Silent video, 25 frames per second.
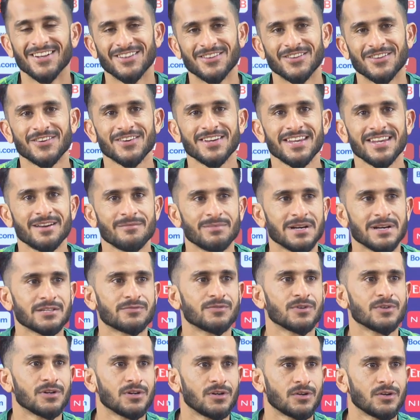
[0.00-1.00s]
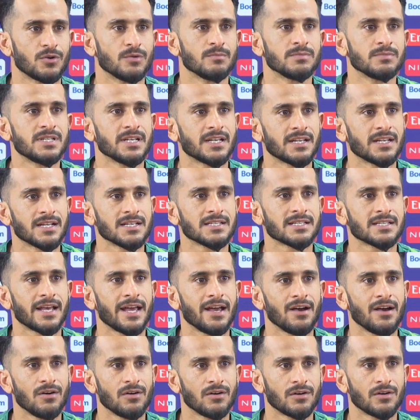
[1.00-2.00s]
तो ये बस वो रूम सिकनेस
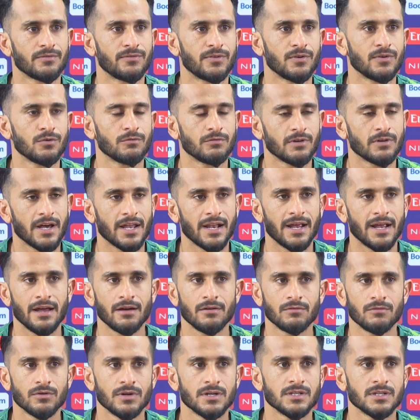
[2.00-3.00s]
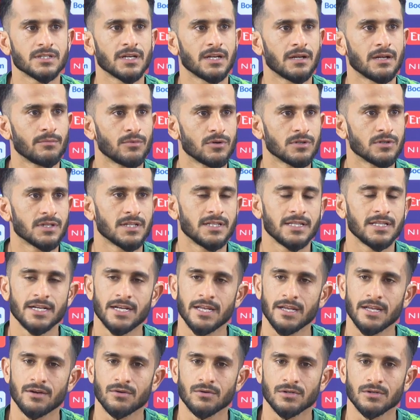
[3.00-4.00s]
है और फ्लू वगैरह है वो इनशाला बहुत जल्दी
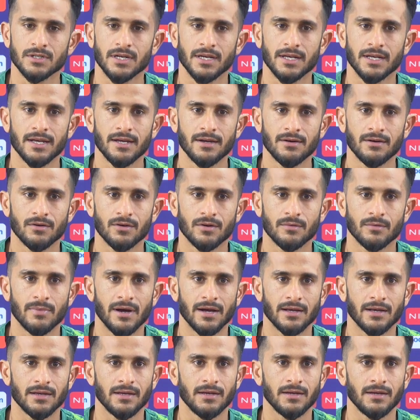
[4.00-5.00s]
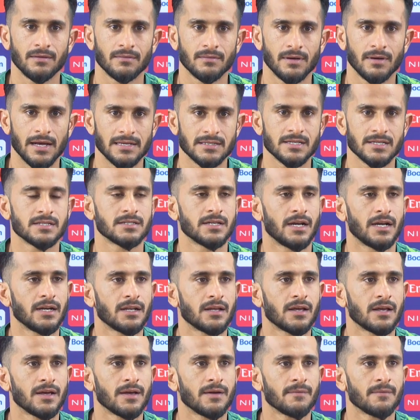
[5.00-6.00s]
ठीक हो जाएंगे और बाकी एज ए सेट
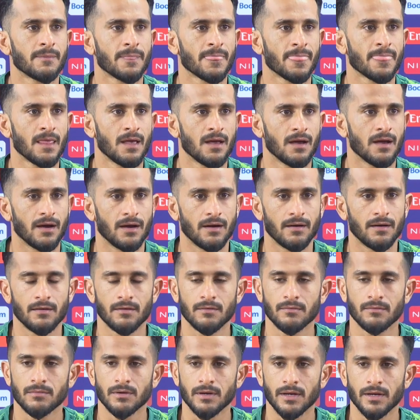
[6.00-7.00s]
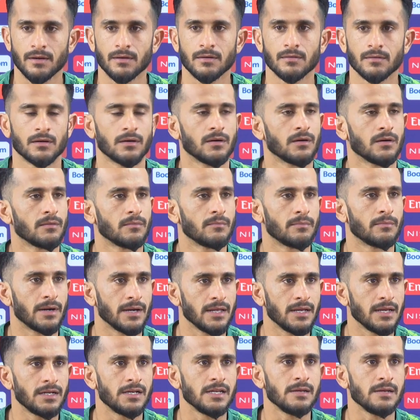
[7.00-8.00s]
के एक
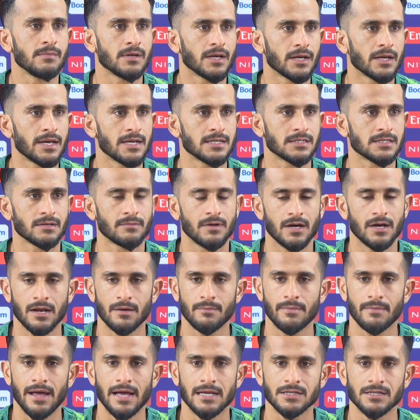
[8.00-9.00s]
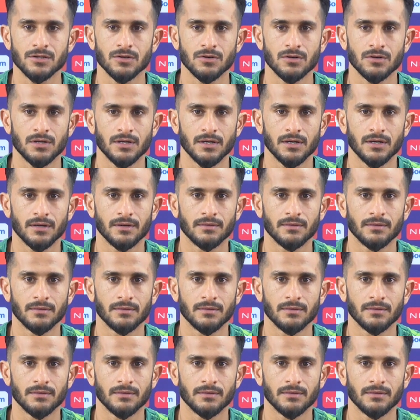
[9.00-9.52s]
बड़ी टीम के अगेंस्ट हमारा मैच है और